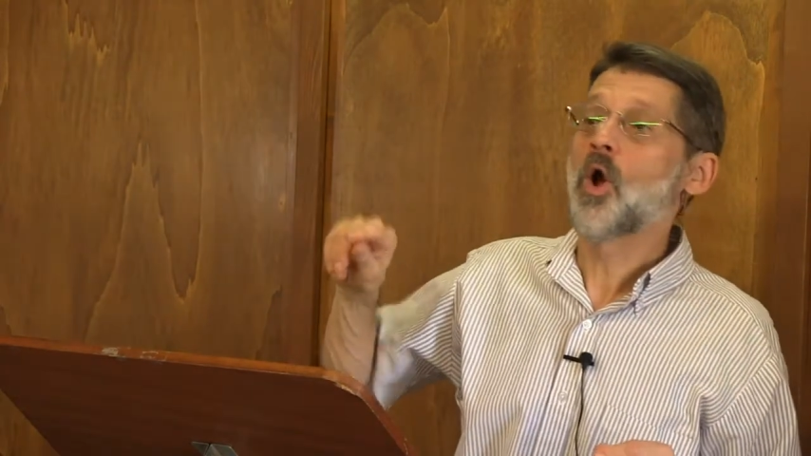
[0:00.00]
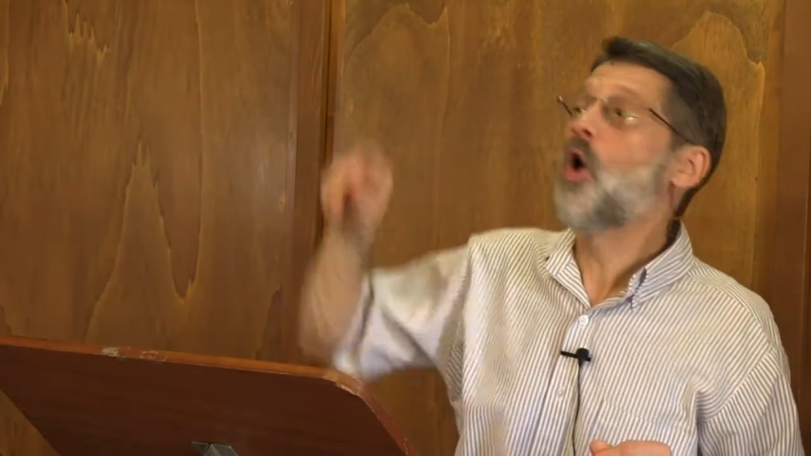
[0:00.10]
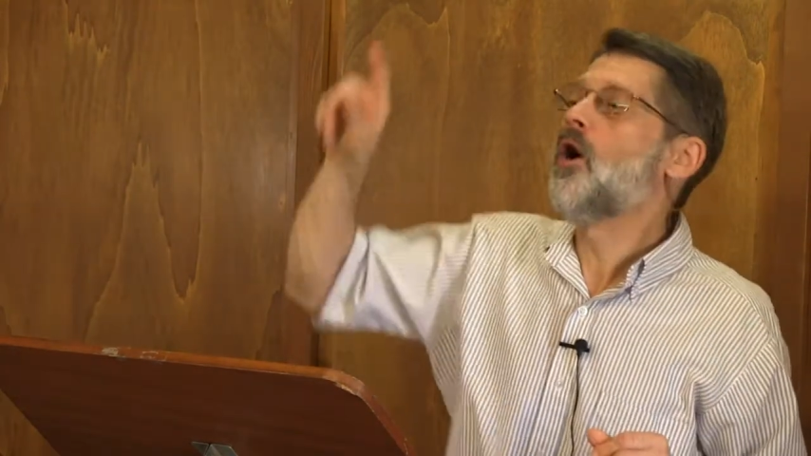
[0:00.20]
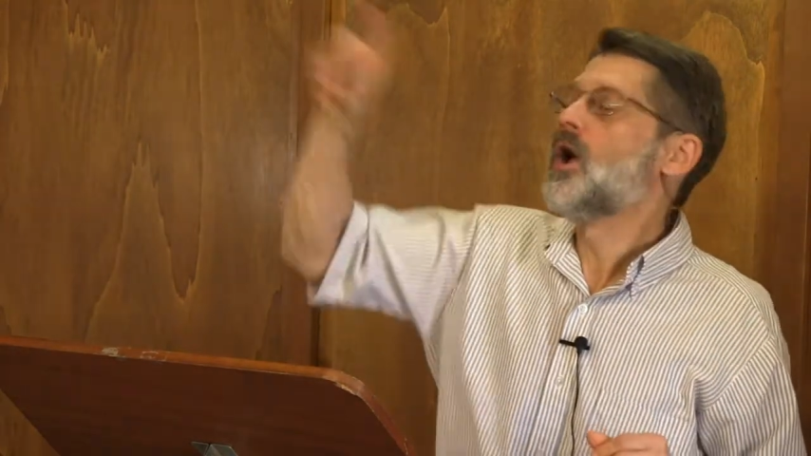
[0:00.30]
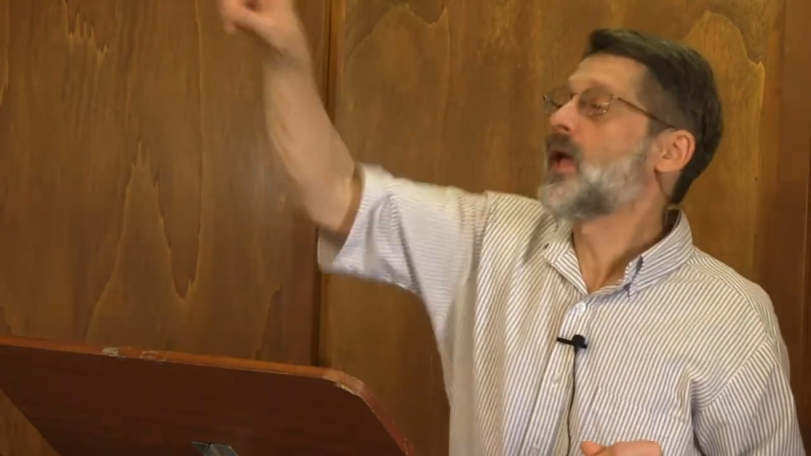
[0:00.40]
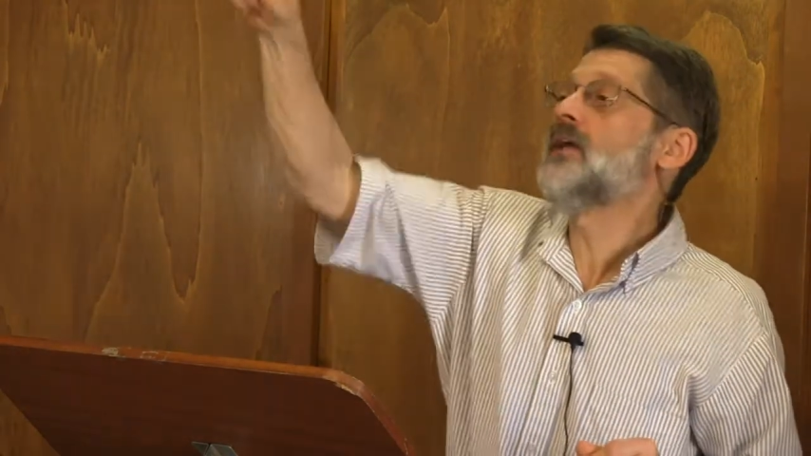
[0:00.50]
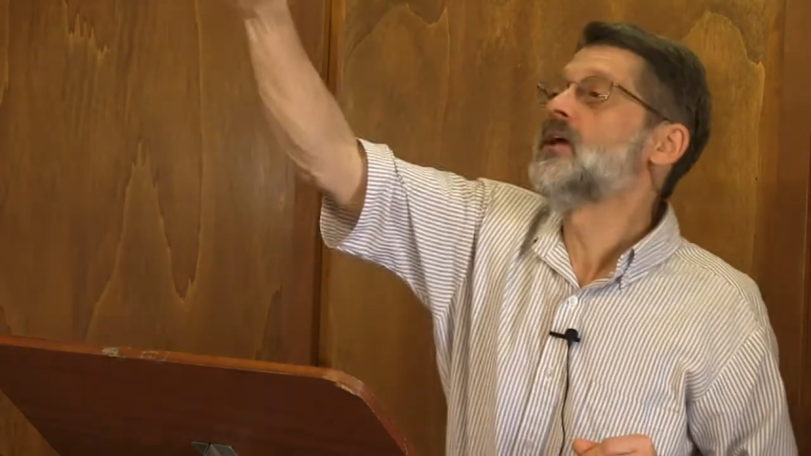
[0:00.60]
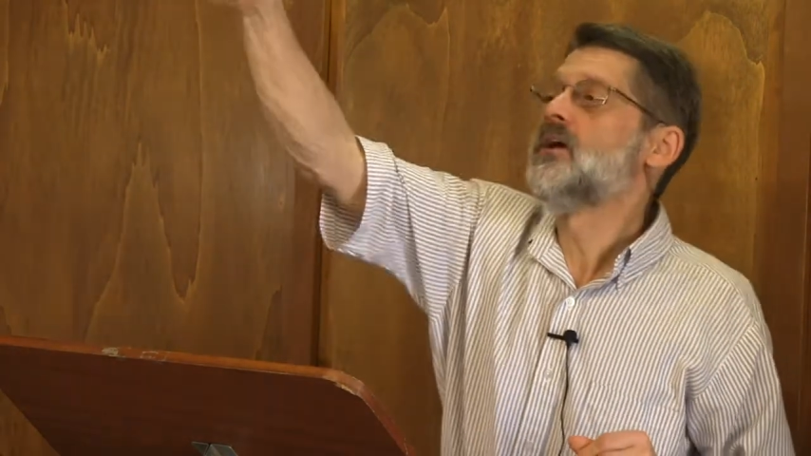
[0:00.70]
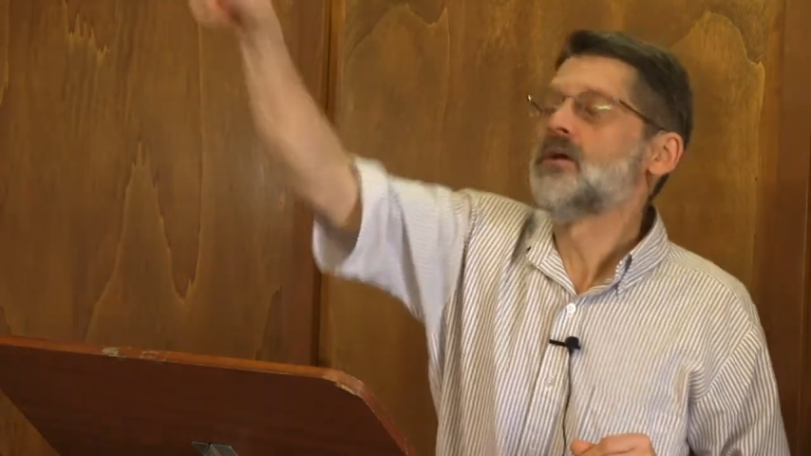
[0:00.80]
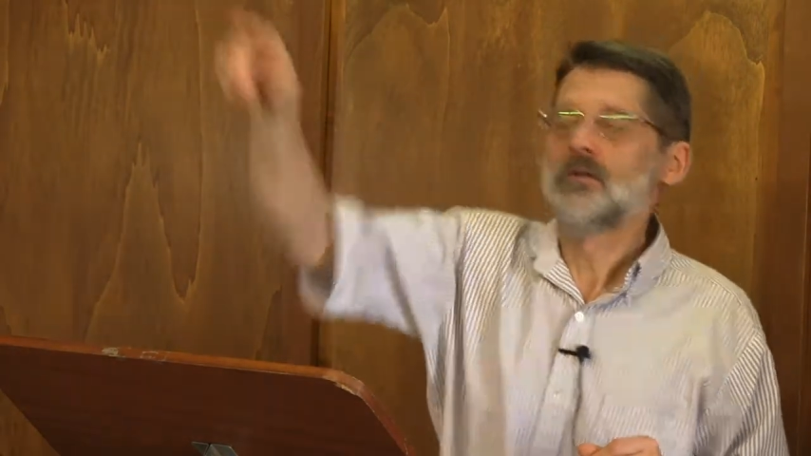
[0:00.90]
Co
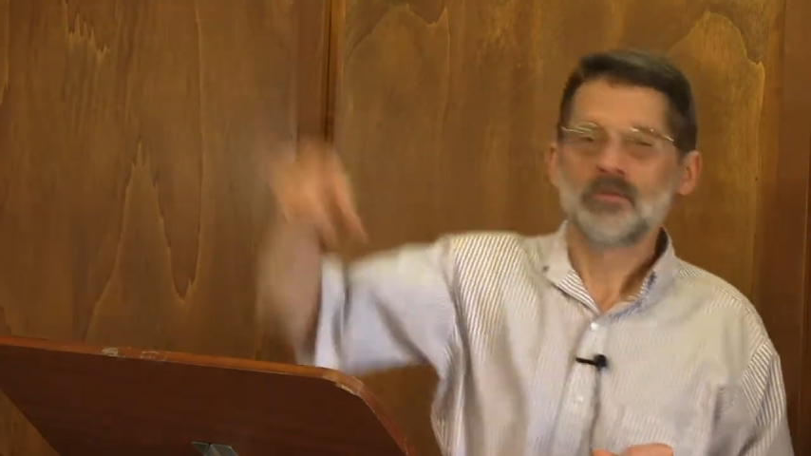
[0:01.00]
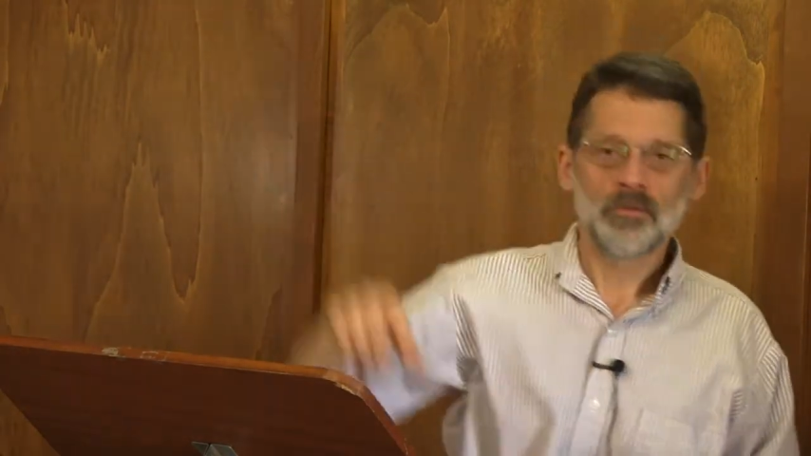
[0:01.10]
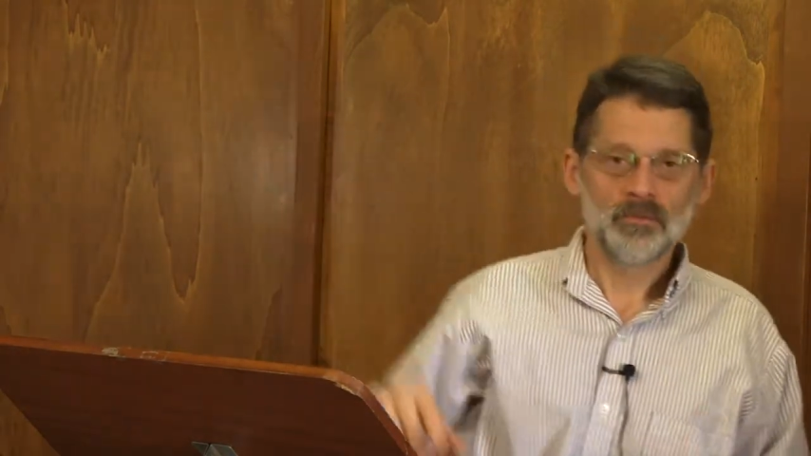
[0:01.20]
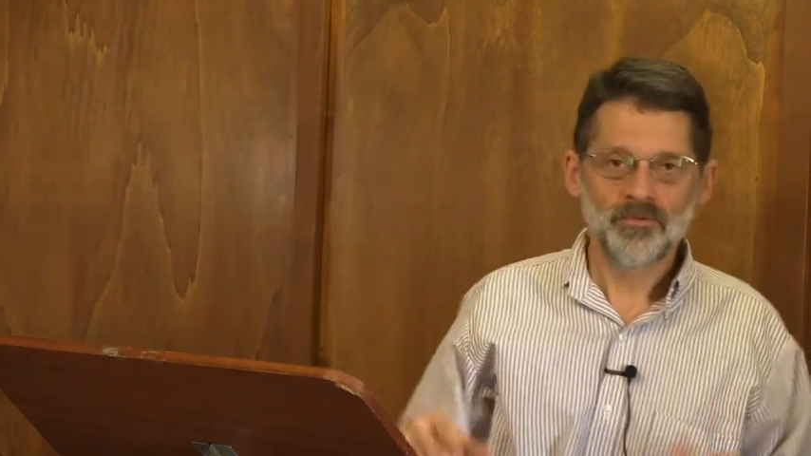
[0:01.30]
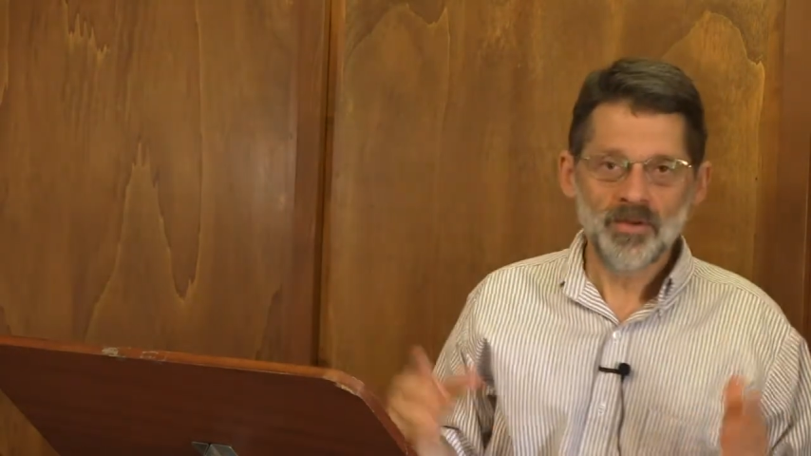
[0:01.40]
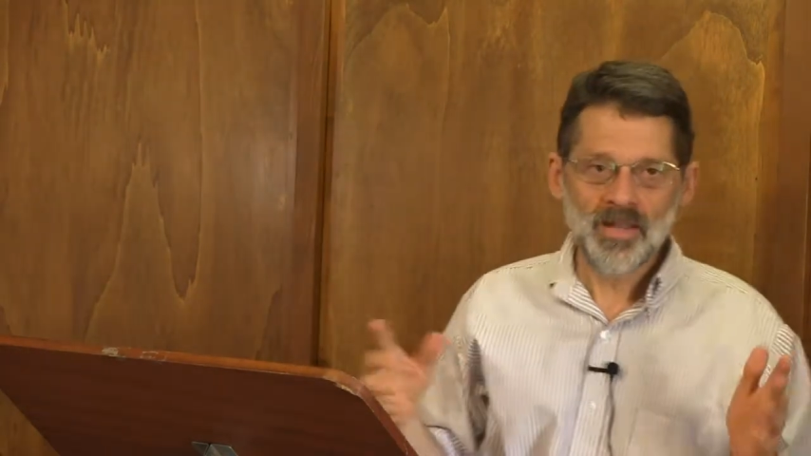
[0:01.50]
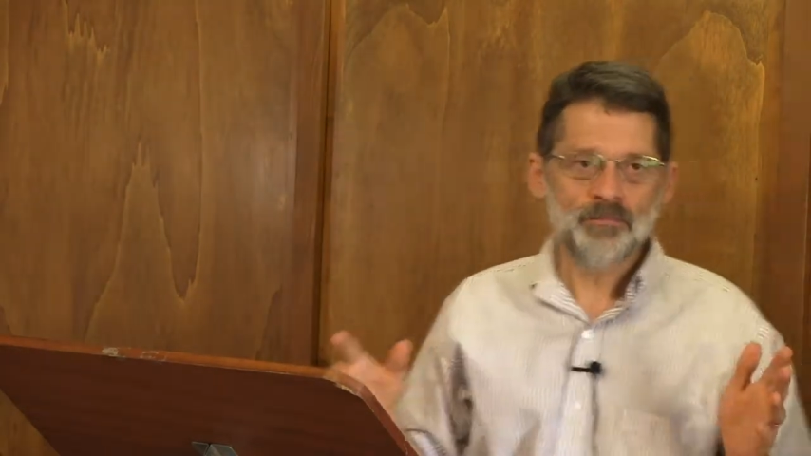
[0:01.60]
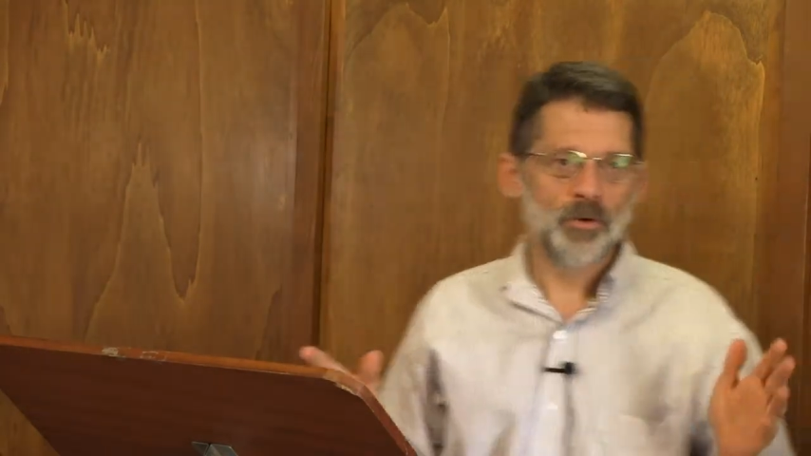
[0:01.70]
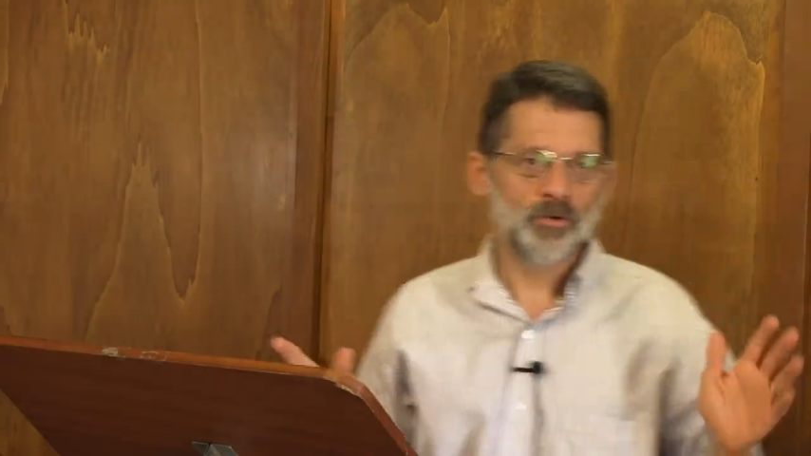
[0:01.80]
che Filippo